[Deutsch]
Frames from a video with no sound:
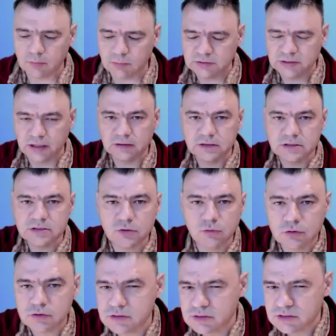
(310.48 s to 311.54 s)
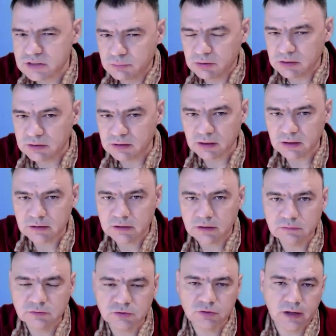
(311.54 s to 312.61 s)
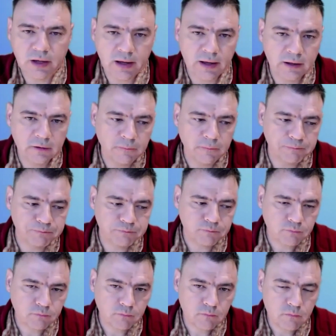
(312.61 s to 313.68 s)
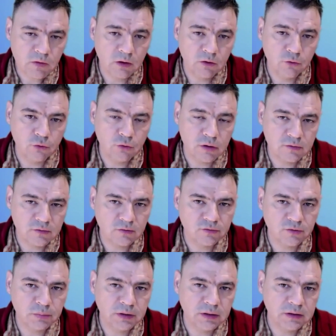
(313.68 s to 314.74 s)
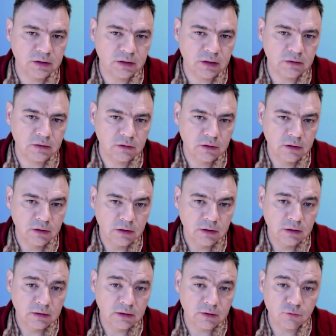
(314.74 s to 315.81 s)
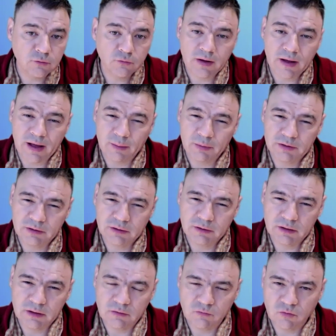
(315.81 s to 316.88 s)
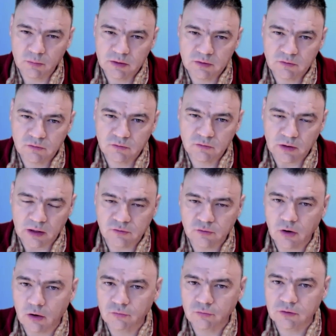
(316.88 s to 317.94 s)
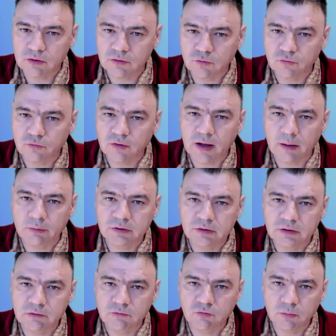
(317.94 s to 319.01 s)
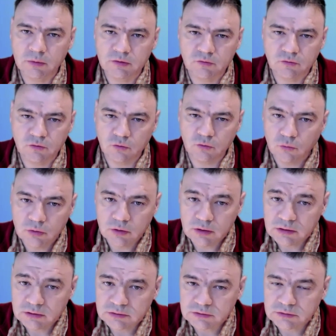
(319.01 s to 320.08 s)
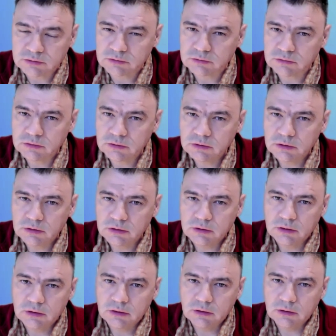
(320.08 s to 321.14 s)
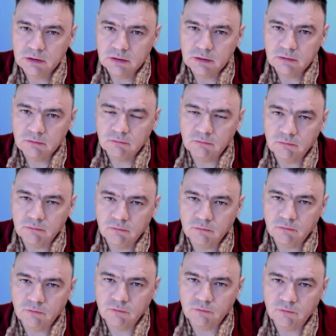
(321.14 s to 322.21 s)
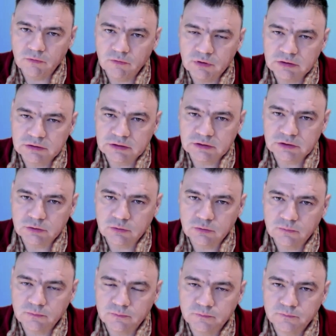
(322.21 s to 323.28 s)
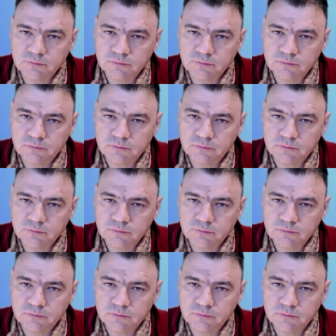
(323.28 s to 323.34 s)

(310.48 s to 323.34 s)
man sagen, dass Hochsensibilität dann so eine Art höhere Sensibilität der zu verarbeitenden Information, also auf die zu verarbeitende Information ist? Wenn wir das jetzt so.